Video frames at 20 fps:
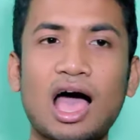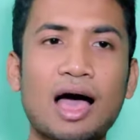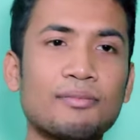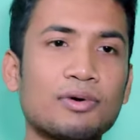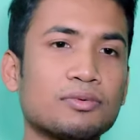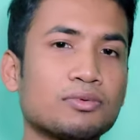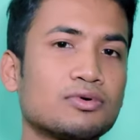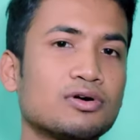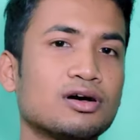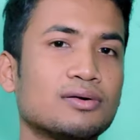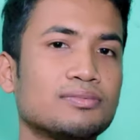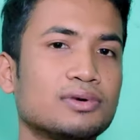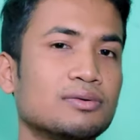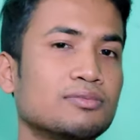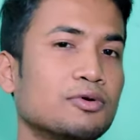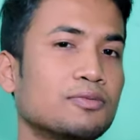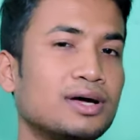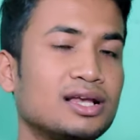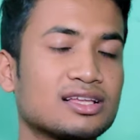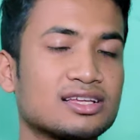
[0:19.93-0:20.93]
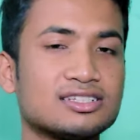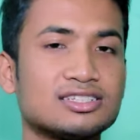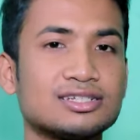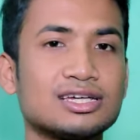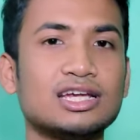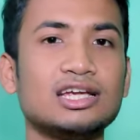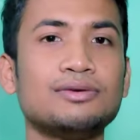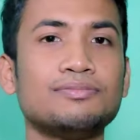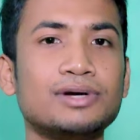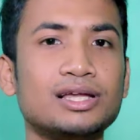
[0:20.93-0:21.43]
हम आपको अपने मोबाइल के
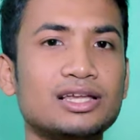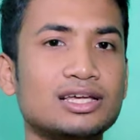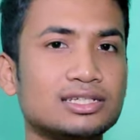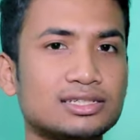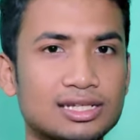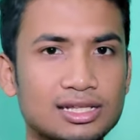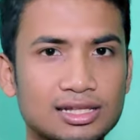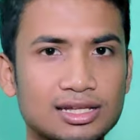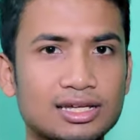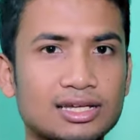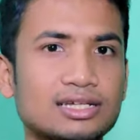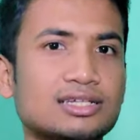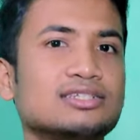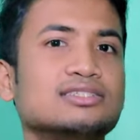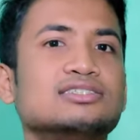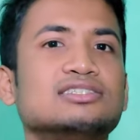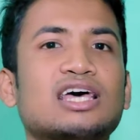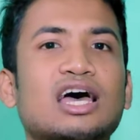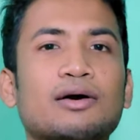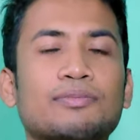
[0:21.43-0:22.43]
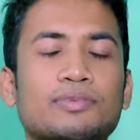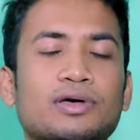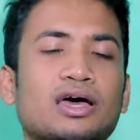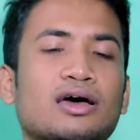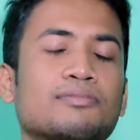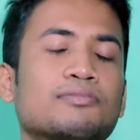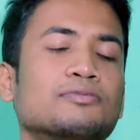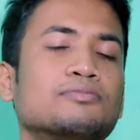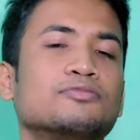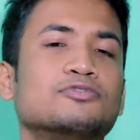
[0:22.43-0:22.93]
स्क्रीन पर ले चलते हैं जहाँ पर
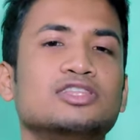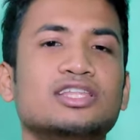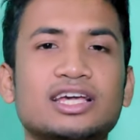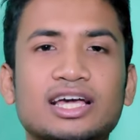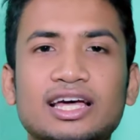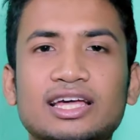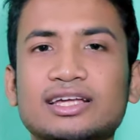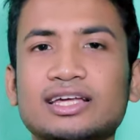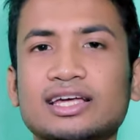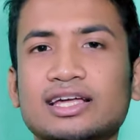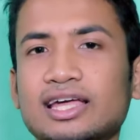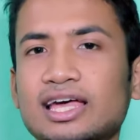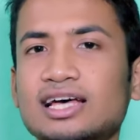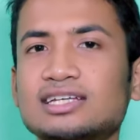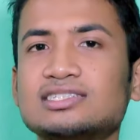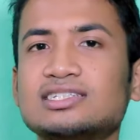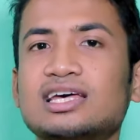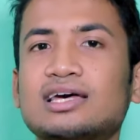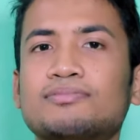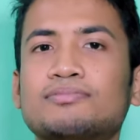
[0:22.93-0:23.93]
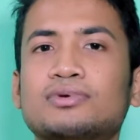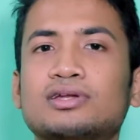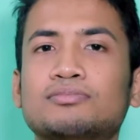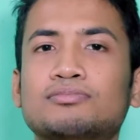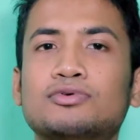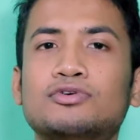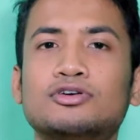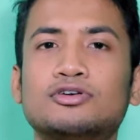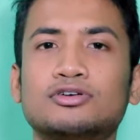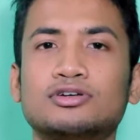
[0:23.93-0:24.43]
हम आपको दिखाएंगे कैसे अपनी
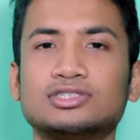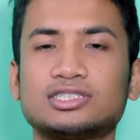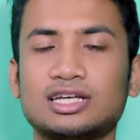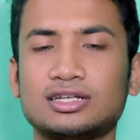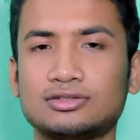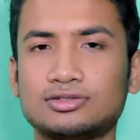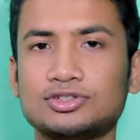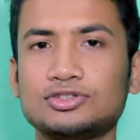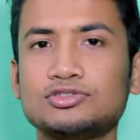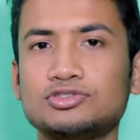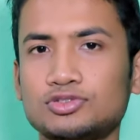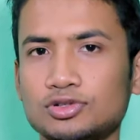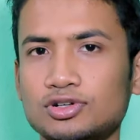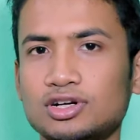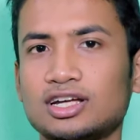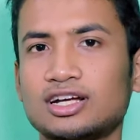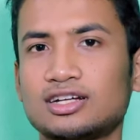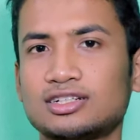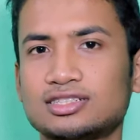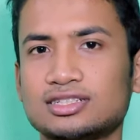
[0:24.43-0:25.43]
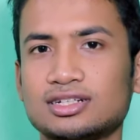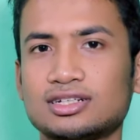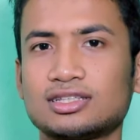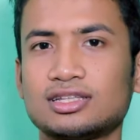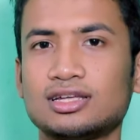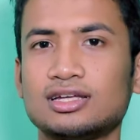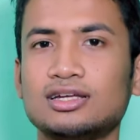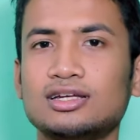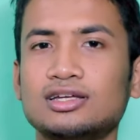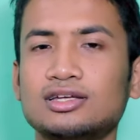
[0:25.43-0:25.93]
फ़ोटो के साइज़ को छोटे कर
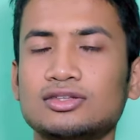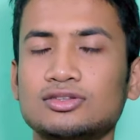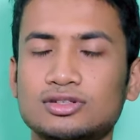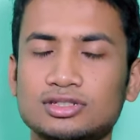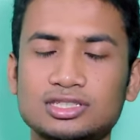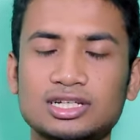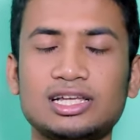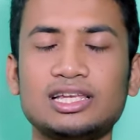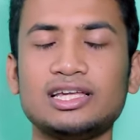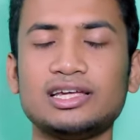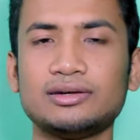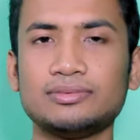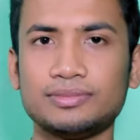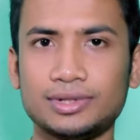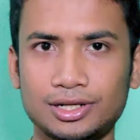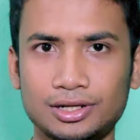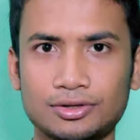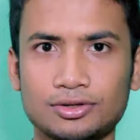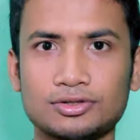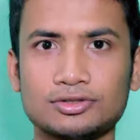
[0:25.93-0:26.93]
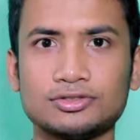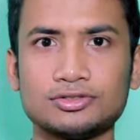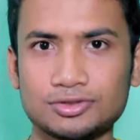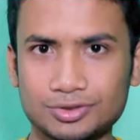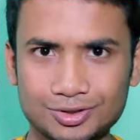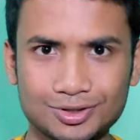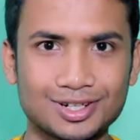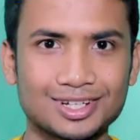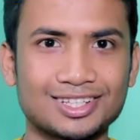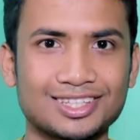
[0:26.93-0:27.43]
सकते हैं तो चलिए वीडियो को
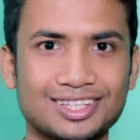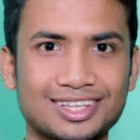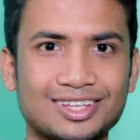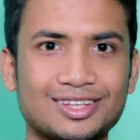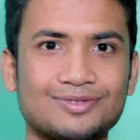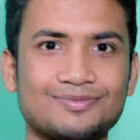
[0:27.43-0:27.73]
शुरू करते